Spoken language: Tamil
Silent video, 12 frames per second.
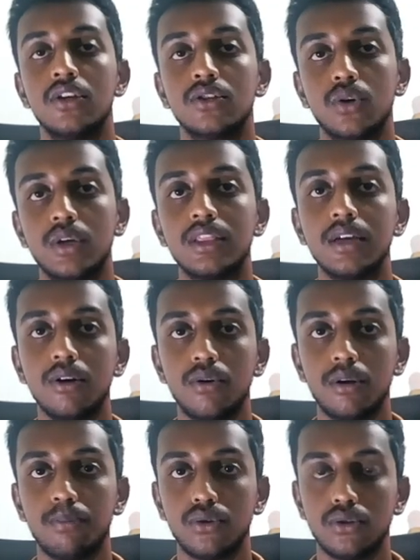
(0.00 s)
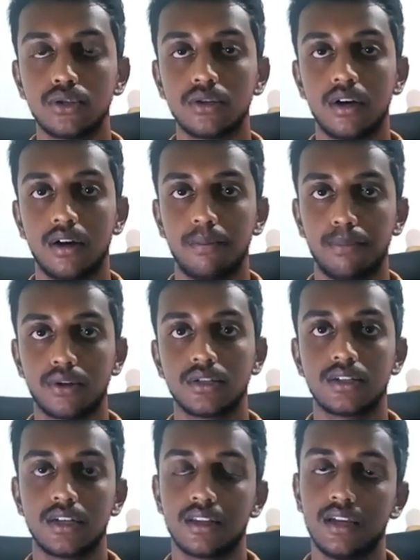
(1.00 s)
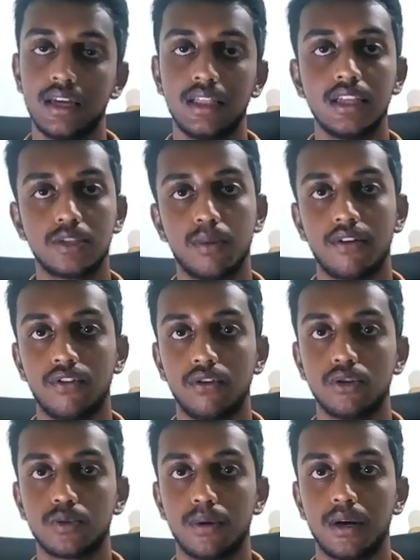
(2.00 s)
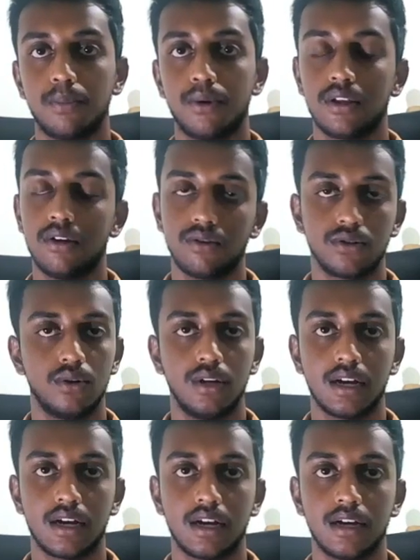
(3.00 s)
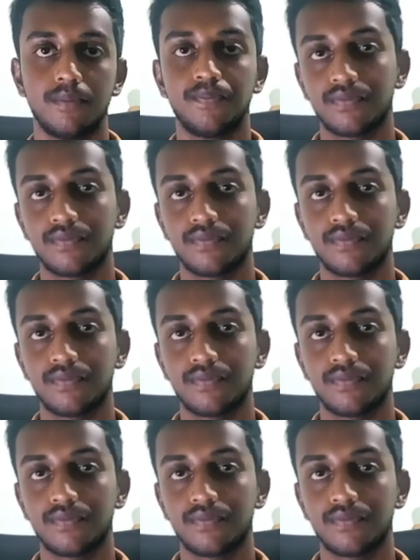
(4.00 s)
ஸோ இந்த ஒரு புது ப்ரொசஸர் தான் இந்த ஸ்மார்ட் ஃபோன் யூஸ் பண்ண போகிறத இவங்க சொல்லியிருக்காங்க